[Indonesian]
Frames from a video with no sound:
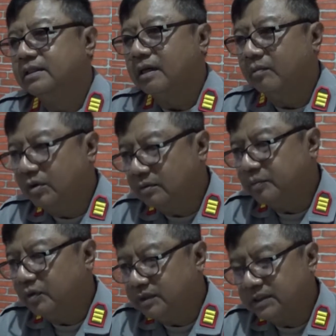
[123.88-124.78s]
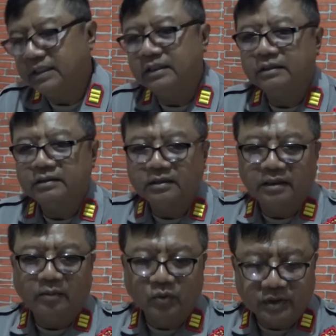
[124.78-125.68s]
namun polisi
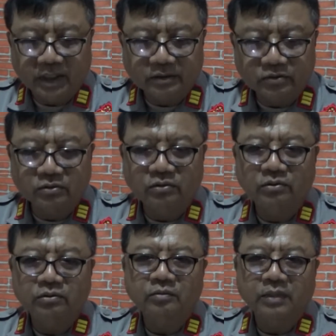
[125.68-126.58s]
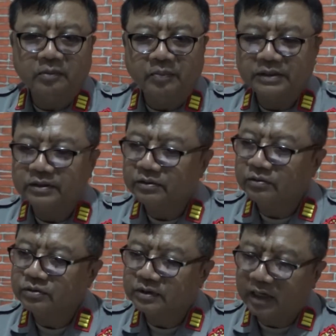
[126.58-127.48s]
tidak mudah itu melepas
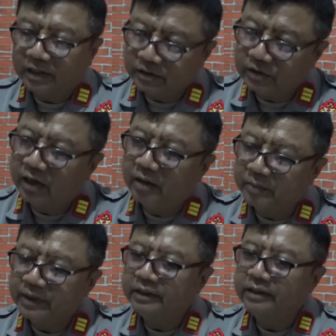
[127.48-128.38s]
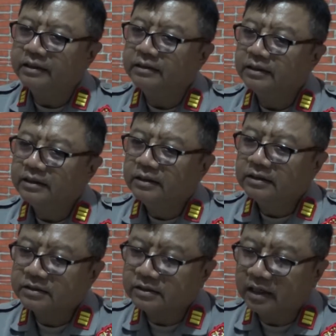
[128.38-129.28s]
itu setelah didalami
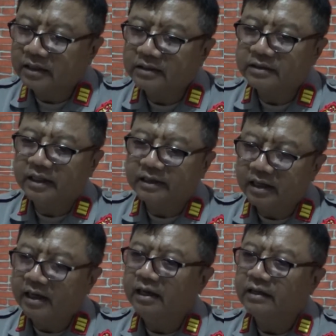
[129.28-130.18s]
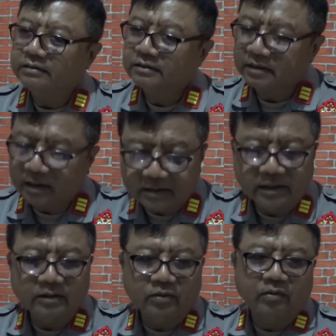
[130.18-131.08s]
setelah ditanya setelah
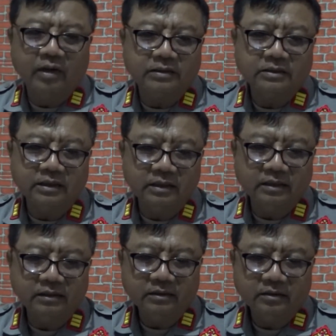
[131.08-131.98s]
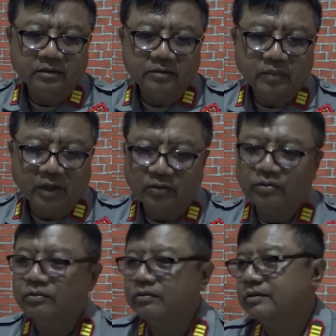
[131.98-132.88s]
diinterogasi baru
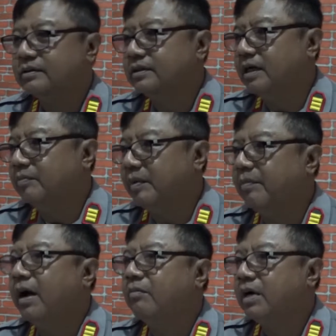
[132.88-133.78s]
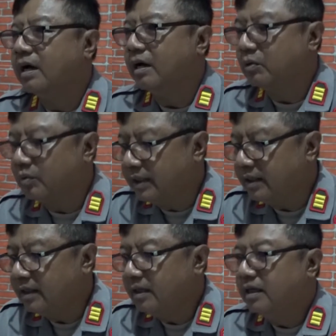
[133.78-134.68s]
dia memang
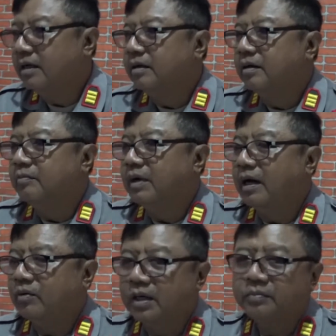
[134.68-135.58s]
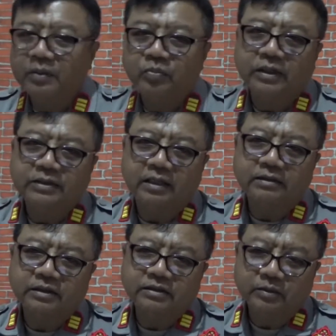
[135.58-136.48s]
mengakui melakukan
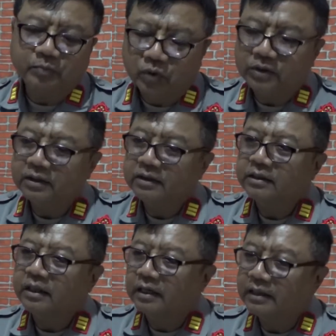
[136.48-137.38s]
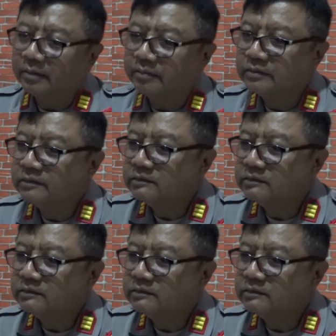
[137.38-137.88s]
perbuatan tersebut terhadap